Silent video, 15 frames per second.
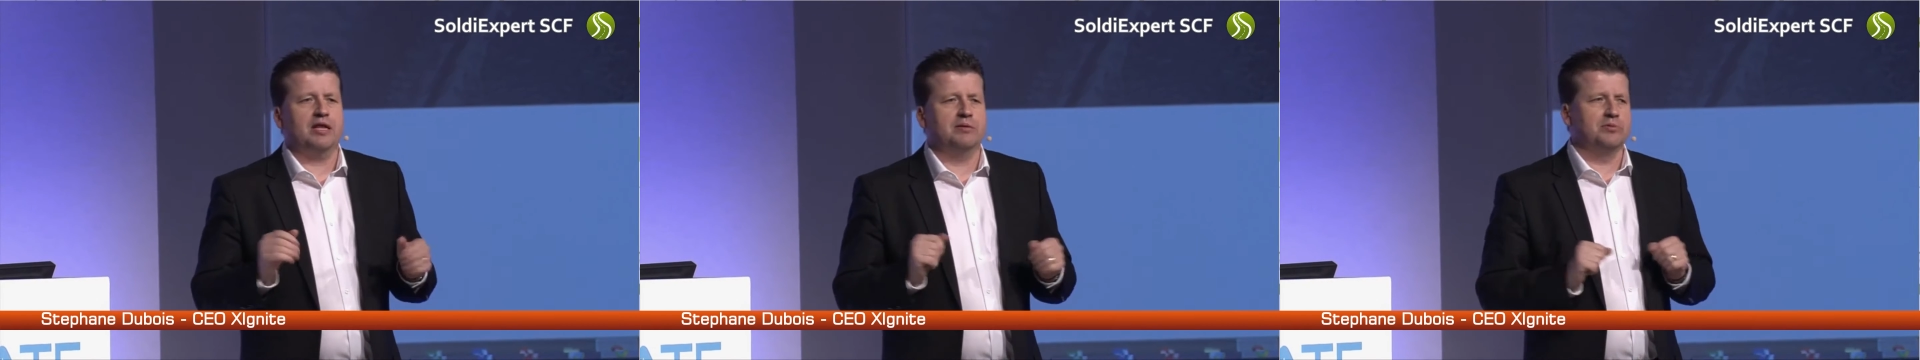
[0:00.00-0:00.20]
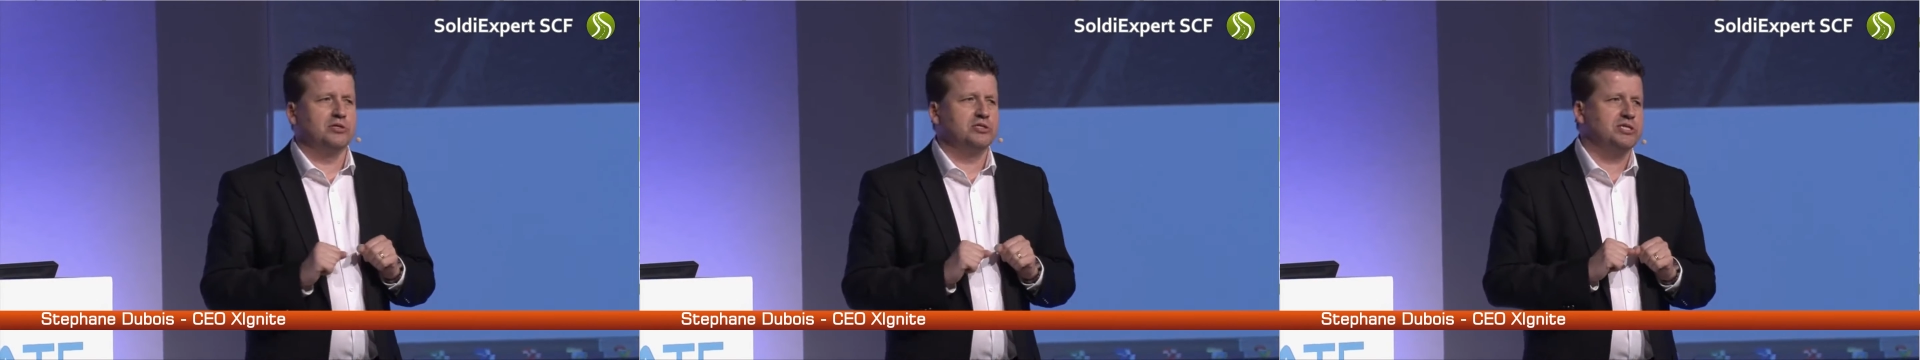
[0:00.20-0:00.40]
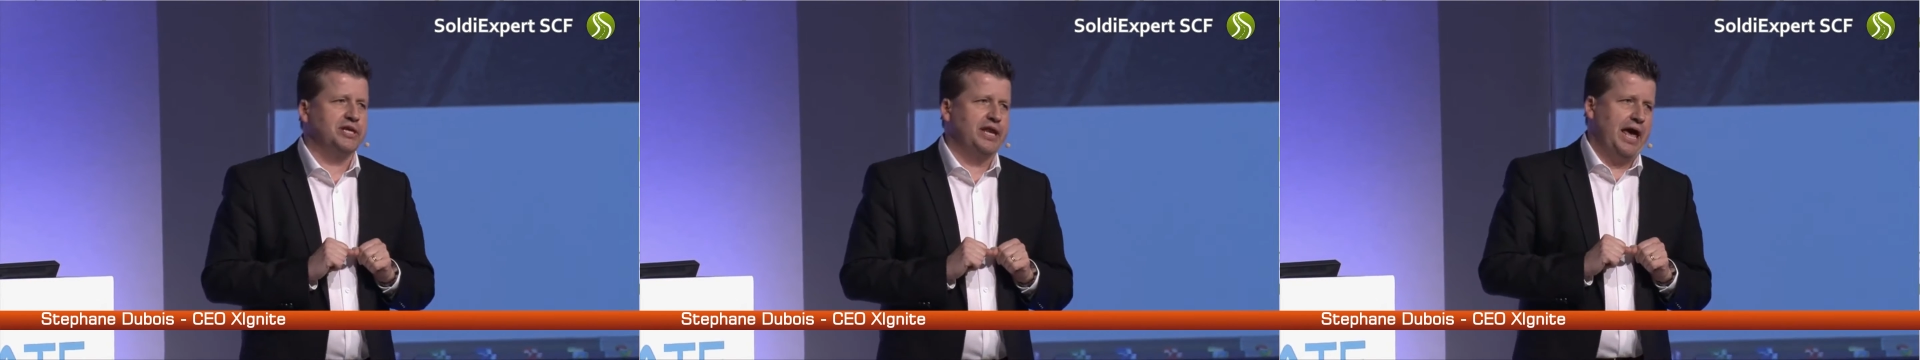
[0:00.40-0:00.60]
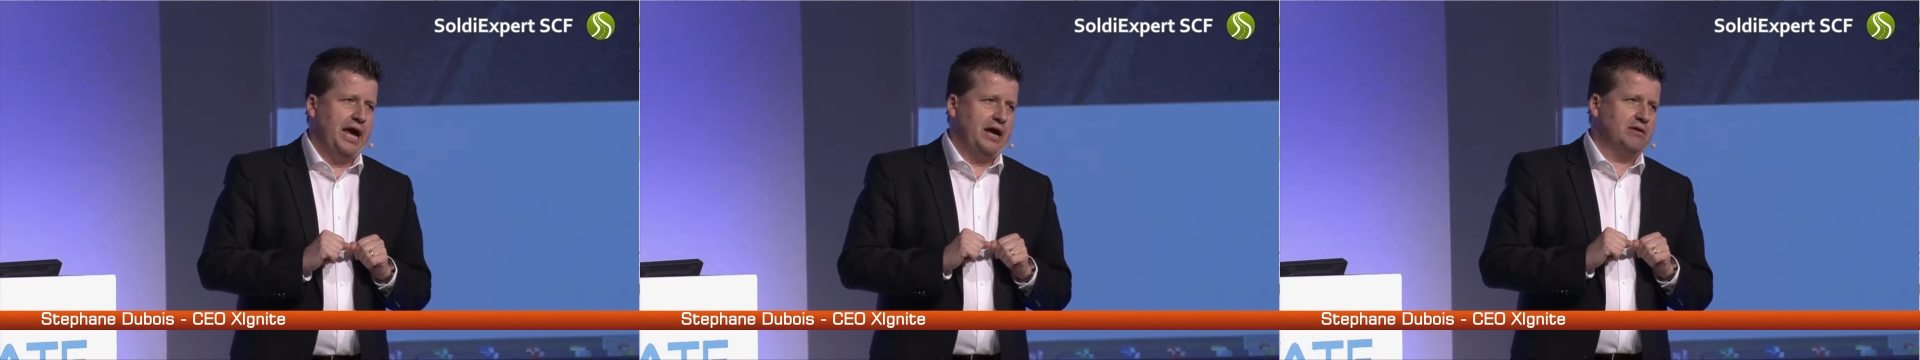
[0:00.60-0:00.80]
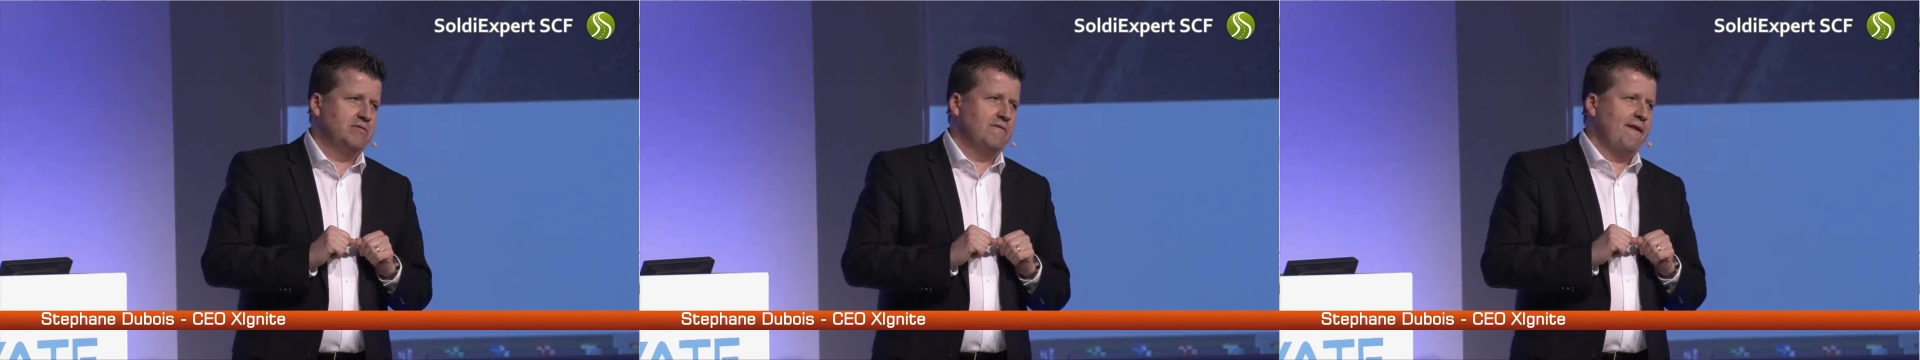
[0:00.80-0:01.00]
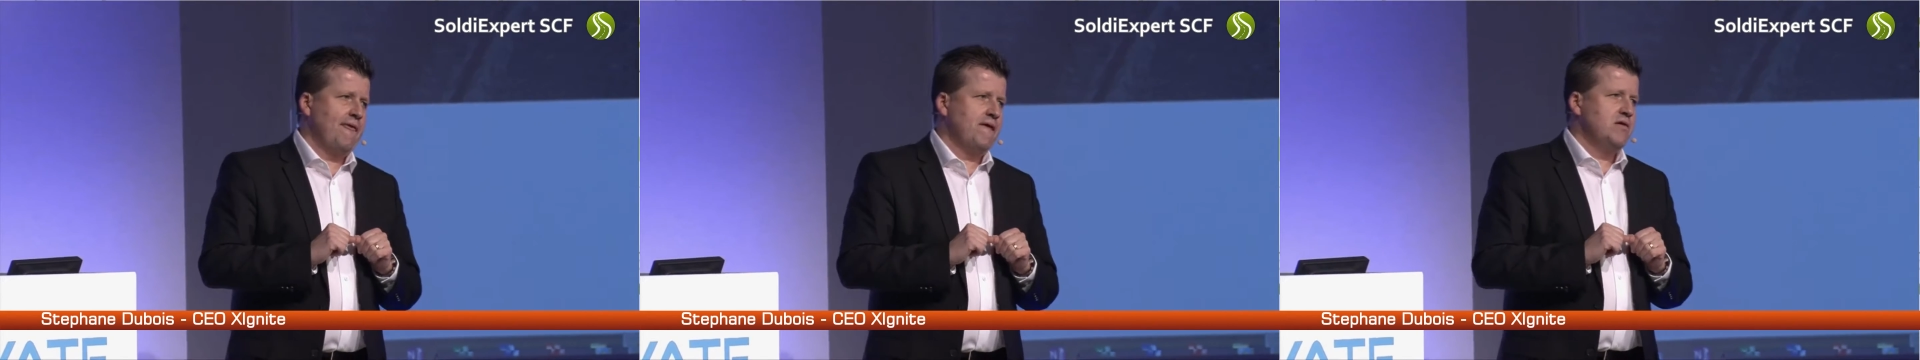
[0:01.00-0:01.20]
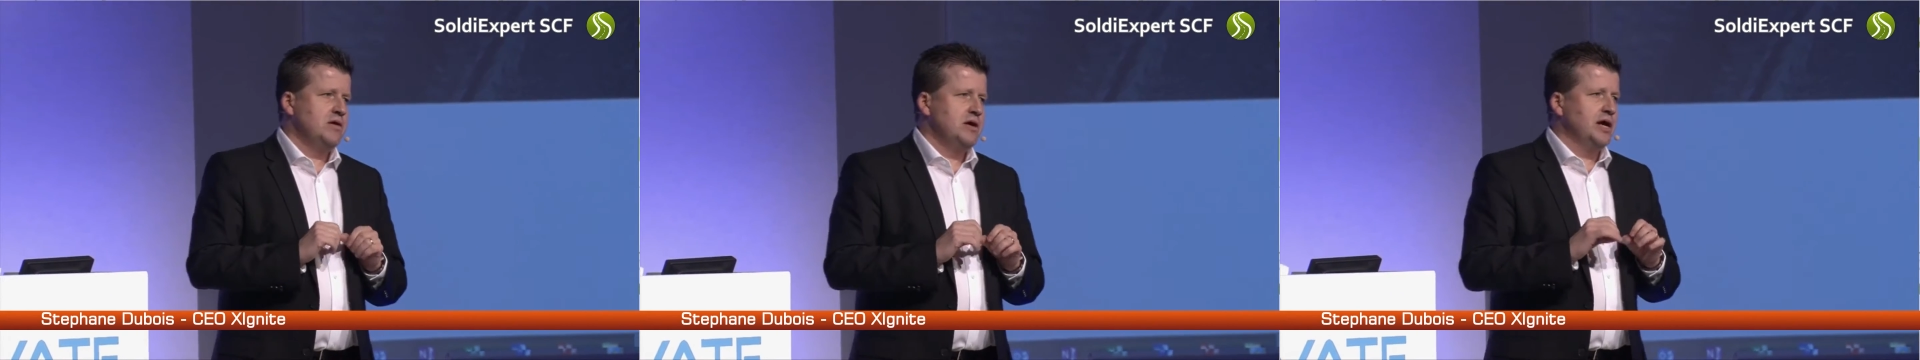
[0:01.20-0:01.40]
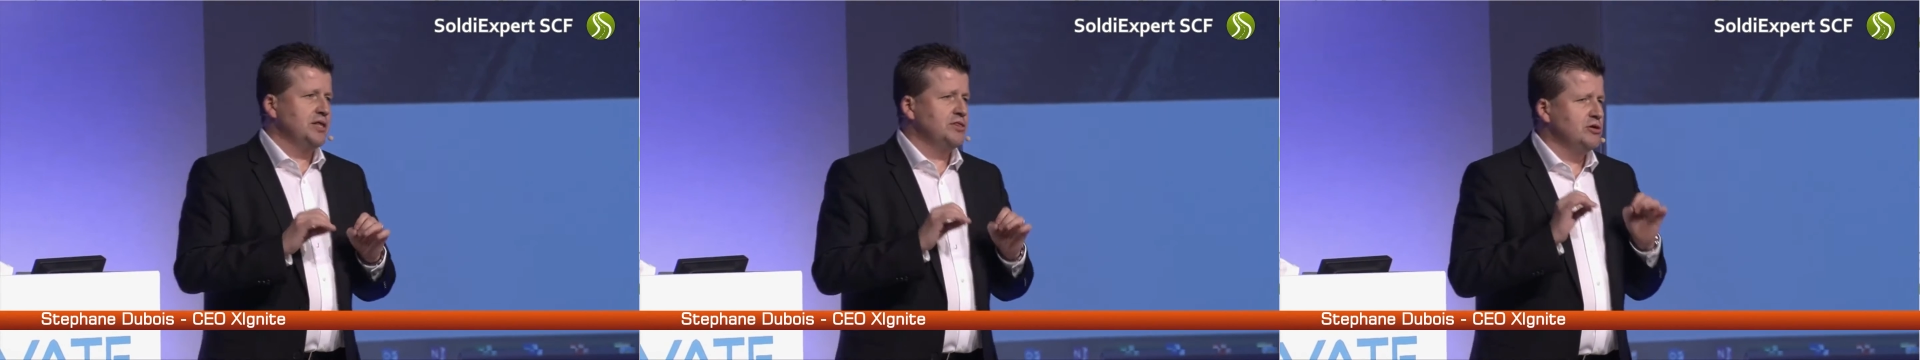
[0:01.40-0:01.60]
oltre mille istituzioni
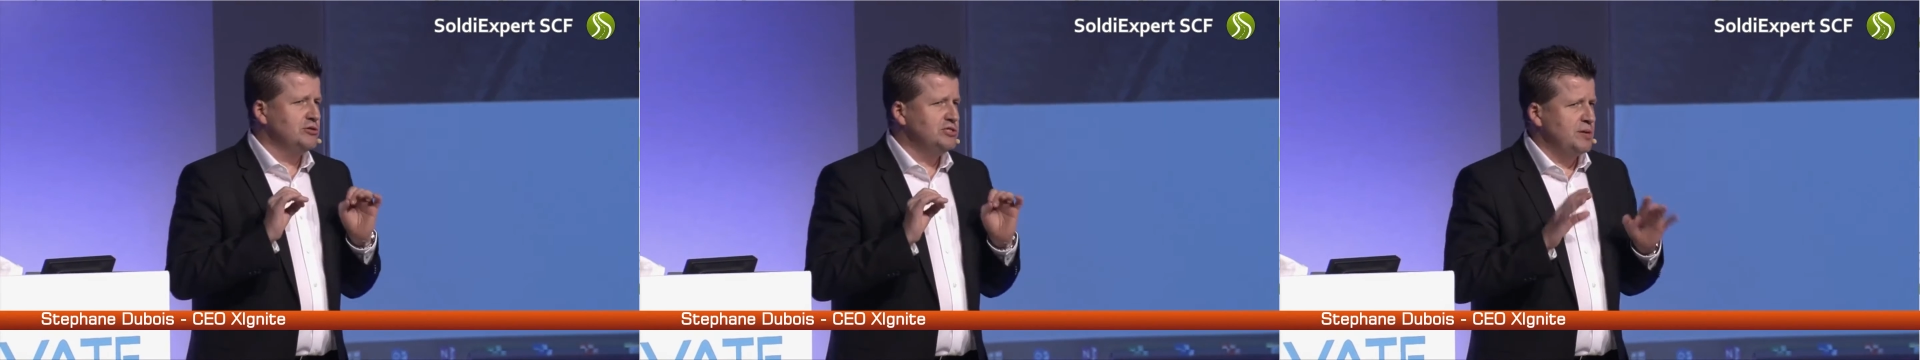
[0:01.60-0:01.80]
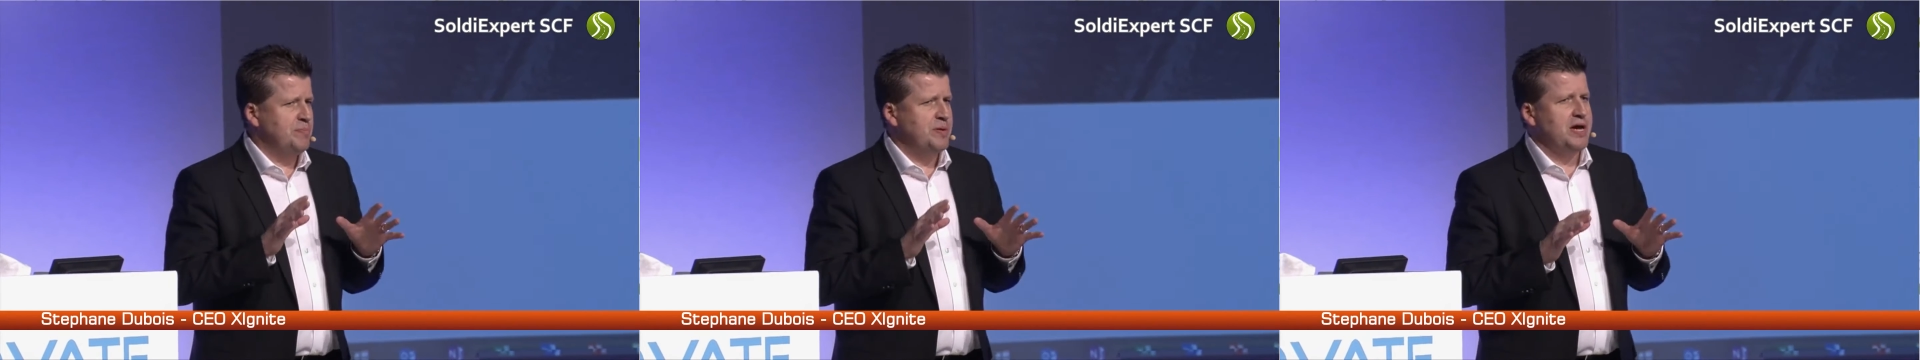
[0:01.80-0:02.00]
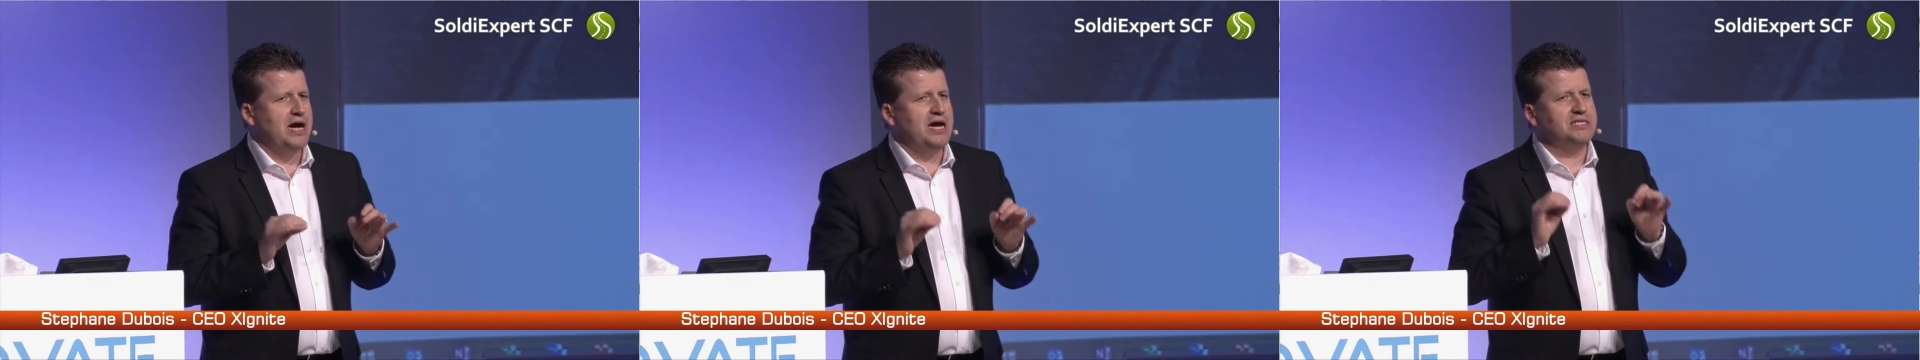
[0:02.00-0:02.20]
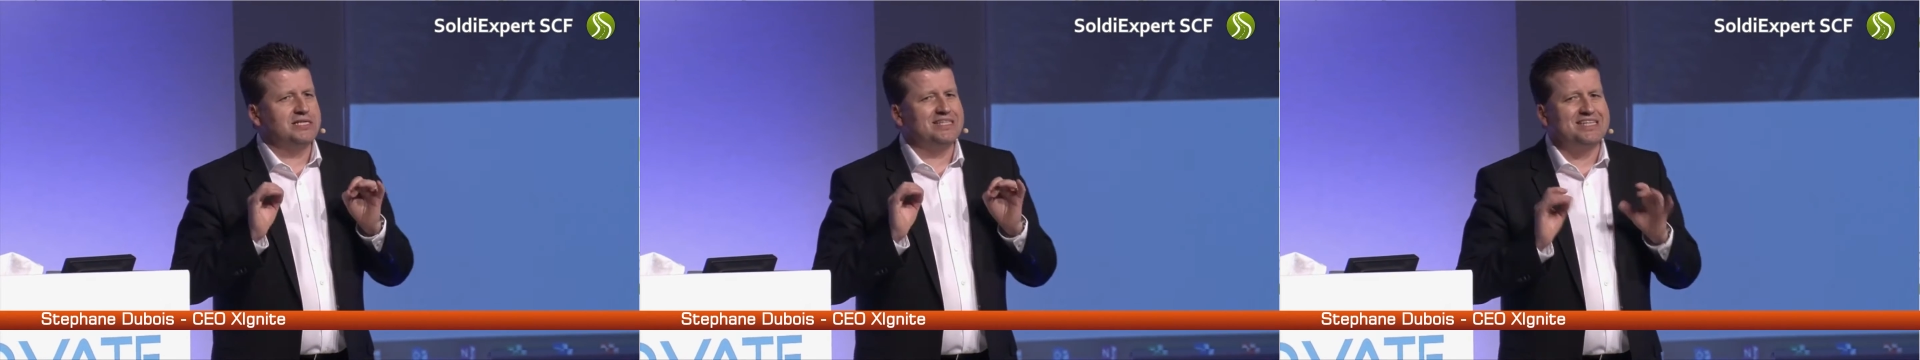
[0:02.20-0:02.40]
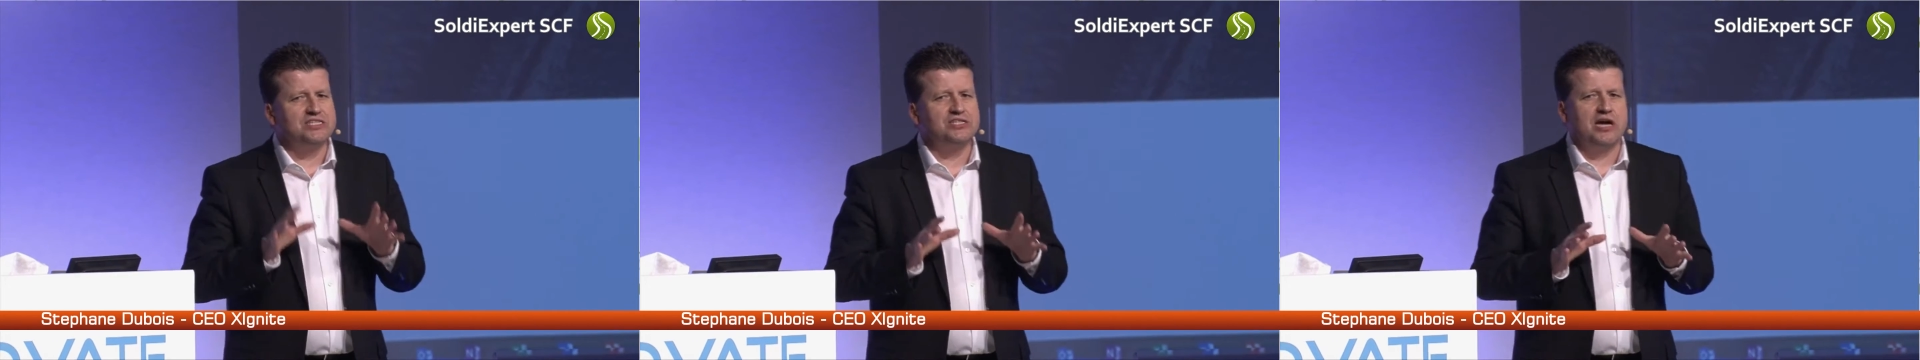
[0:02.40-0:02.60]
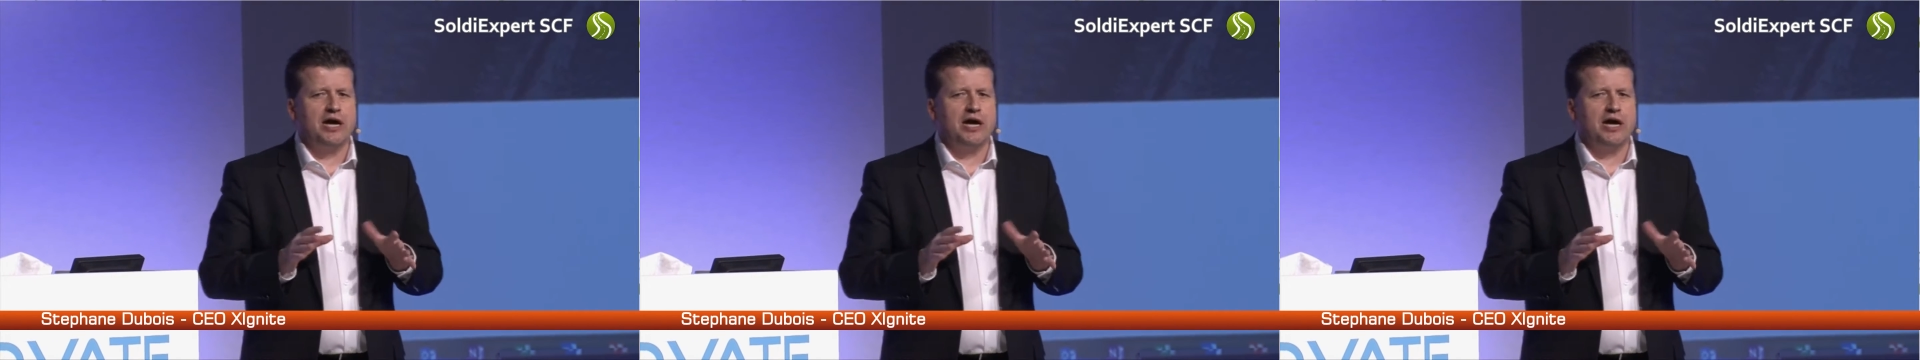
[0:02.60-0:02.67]
finanziarie di tutto il mondo,